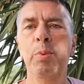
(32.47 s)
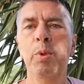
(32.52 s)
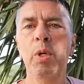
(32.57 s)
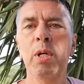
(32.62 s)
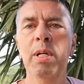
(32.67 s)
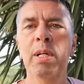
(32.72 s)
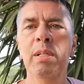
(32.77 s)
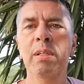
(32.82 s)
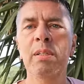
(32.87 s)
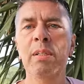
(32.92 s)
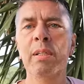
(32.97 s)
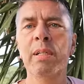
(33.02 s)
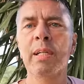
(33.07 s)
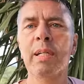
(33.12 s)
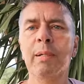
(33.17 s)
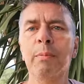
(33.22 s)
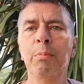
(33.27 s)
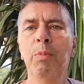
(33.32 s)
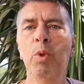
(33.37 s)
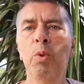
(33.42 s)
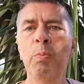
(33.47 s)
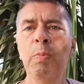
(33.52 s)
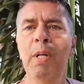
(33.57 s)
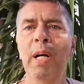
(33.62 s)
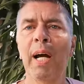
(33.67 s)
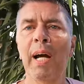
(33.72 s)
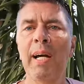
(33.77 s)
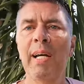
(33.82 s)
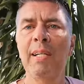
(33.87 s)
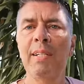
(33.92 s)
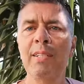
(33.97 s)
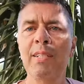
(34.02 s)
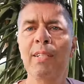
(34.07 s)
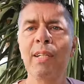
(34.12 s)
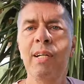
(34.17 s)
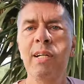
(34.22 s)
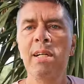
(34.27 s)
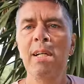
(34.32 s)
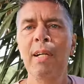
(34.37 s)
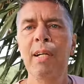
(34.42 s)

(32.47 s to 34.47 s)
Bürgern im Umkreis